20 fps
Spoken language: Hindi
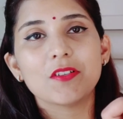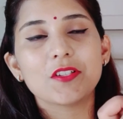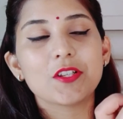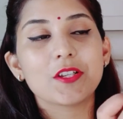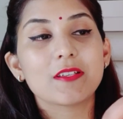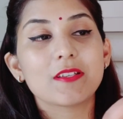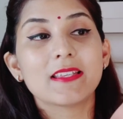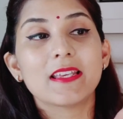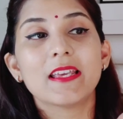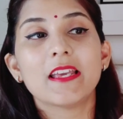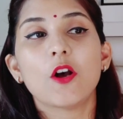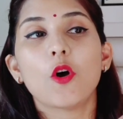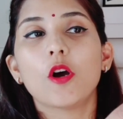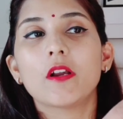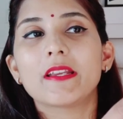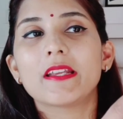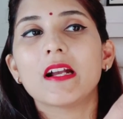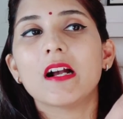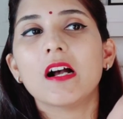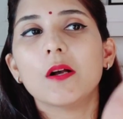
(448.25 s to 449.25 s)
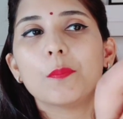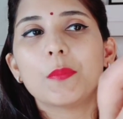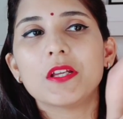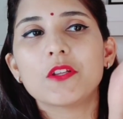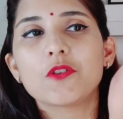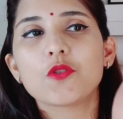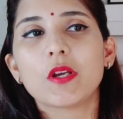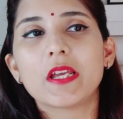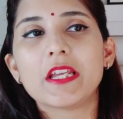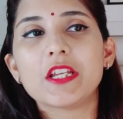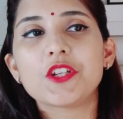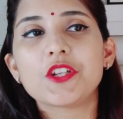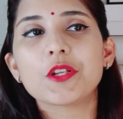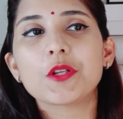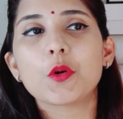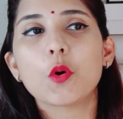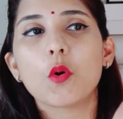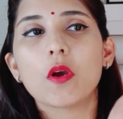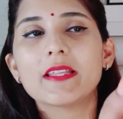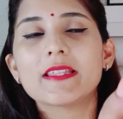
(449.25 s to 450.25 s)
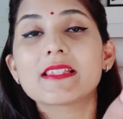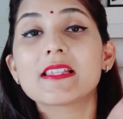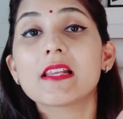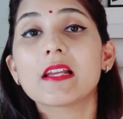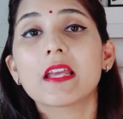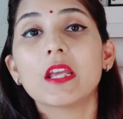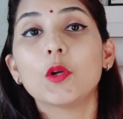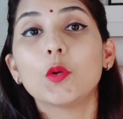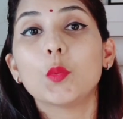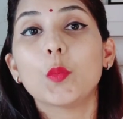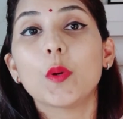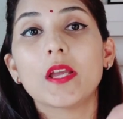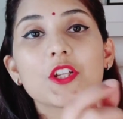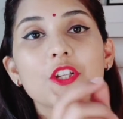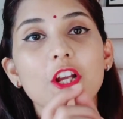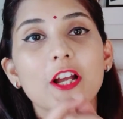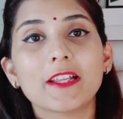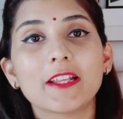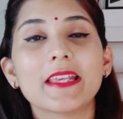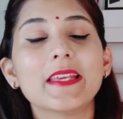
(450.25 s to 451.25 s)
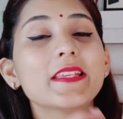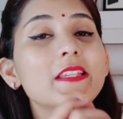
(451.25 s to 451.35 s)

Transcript: वजह से और यहाँ पे जो एंशियट कॉइन्स लगे हुए हैं शायद